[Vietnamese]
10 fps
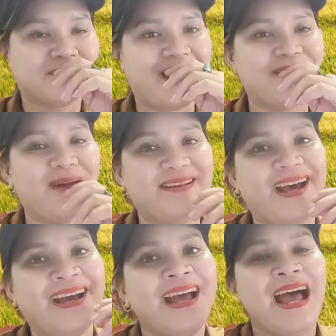má hơi bệnh
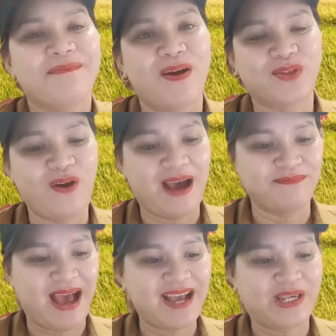bầu xô hàm
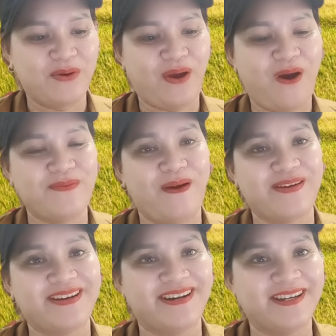mã kêu gọi mọi
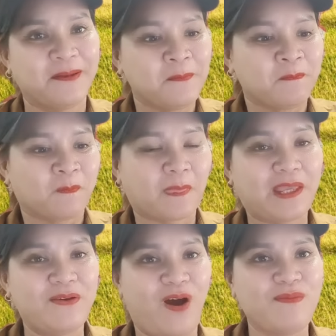người
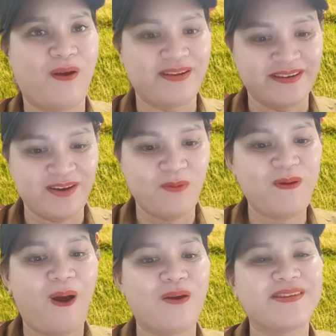kêu gọi mọi người ủng
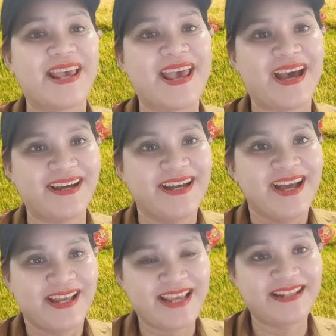hộ dê yeah.
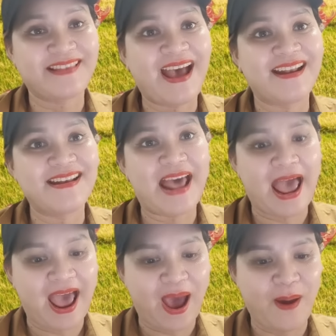nhanh tay lên
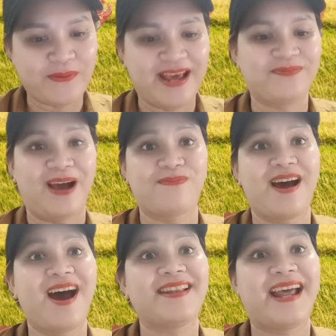nào để đọc là
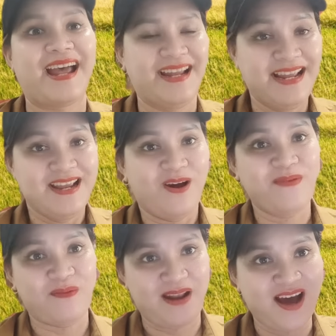hết nè
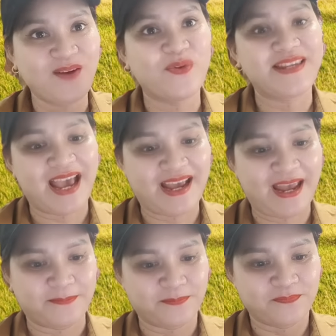đọc là hết nguyên văn ha